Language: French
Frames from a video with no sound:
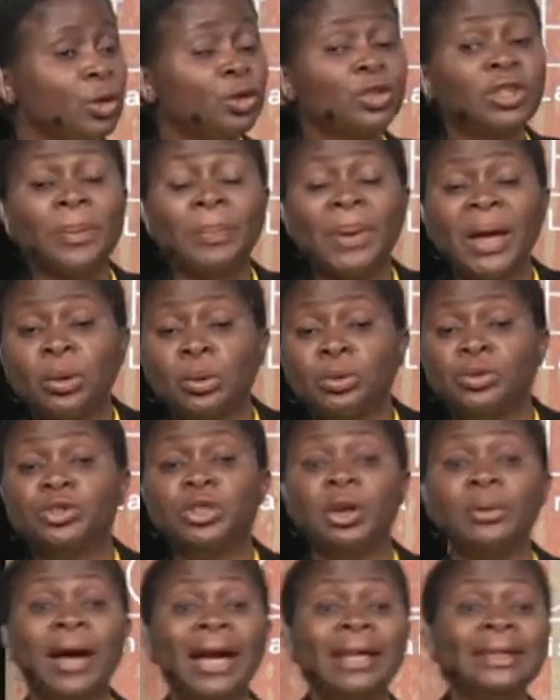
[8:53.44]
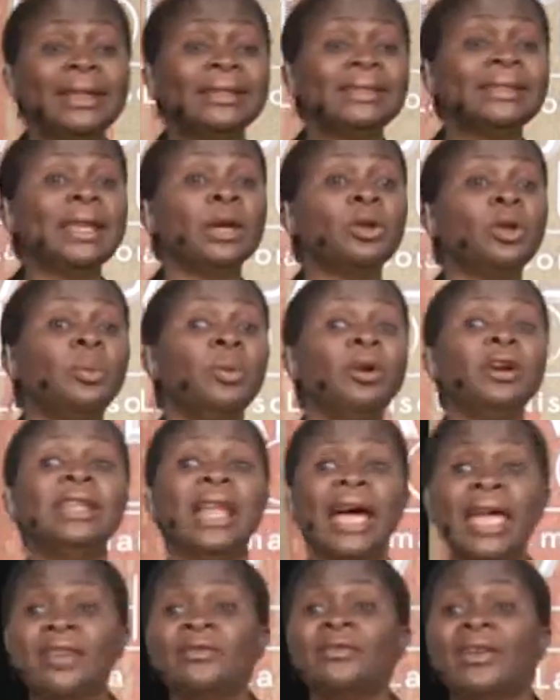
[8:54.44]
Ce n'est pas que Dieu a décidé que, bon,
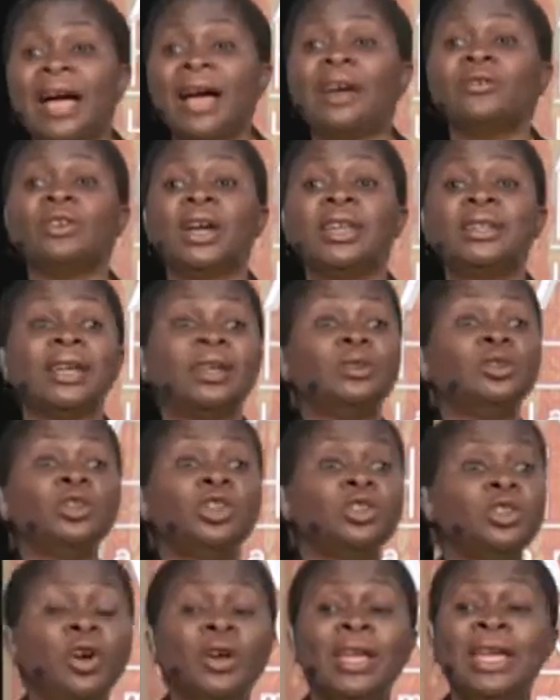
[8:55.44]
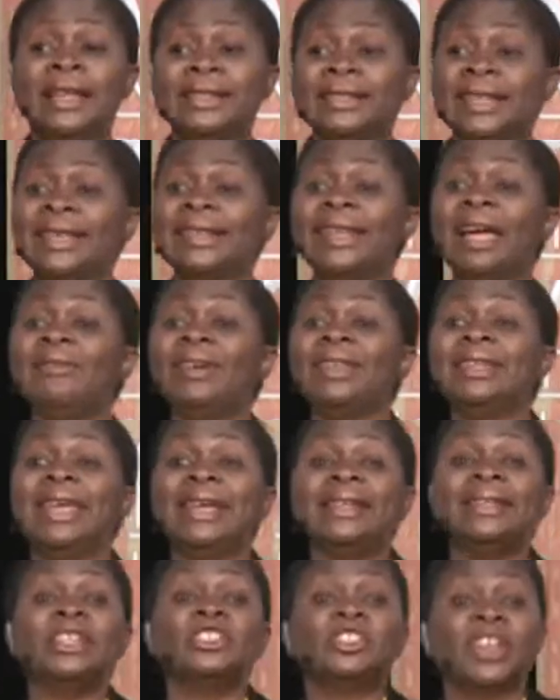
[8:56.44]
là, il va avoir une... Non, non, non. C'est qu'il avait
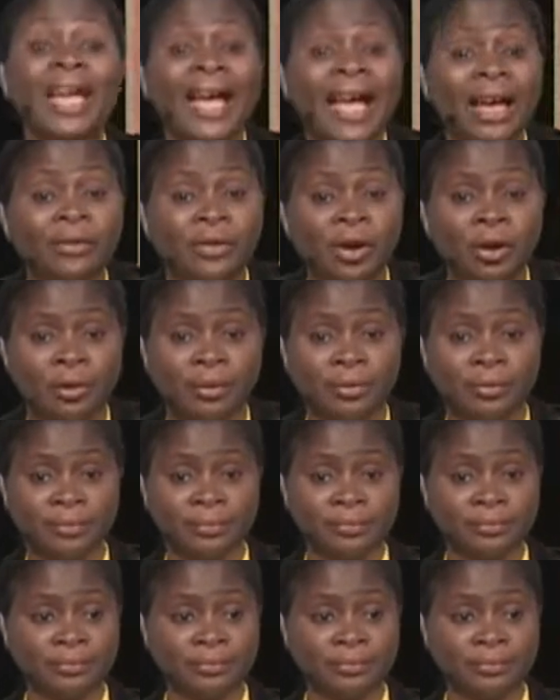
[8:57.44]
négligé avant.